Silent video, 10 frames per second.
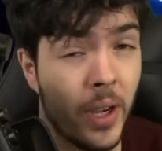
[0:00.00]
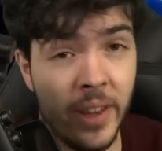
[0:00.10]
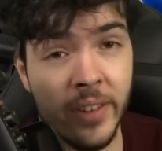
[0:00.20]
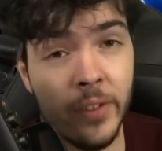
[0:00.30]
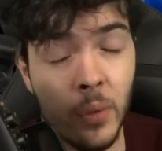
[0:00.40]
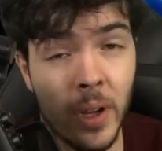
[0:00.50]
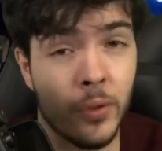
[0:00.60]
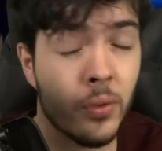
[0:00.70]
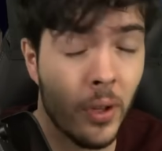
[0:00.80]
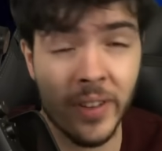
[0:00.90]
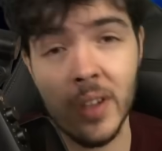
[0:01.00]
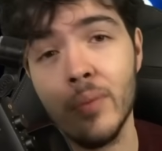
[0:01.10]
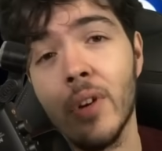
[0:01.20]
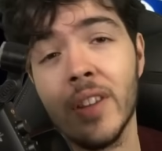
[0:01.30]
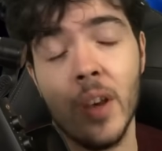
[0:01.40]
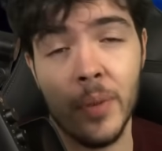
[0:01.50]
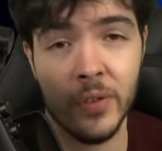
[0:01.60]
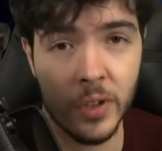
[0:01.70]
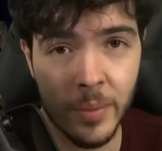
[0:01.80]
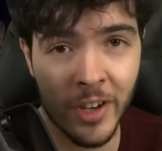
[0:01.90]
L'organisation a tout tenté pour rattraper
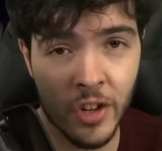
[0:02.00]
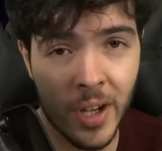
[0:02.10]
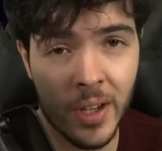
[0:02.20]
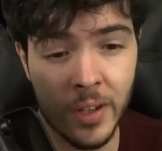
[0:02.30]
son image,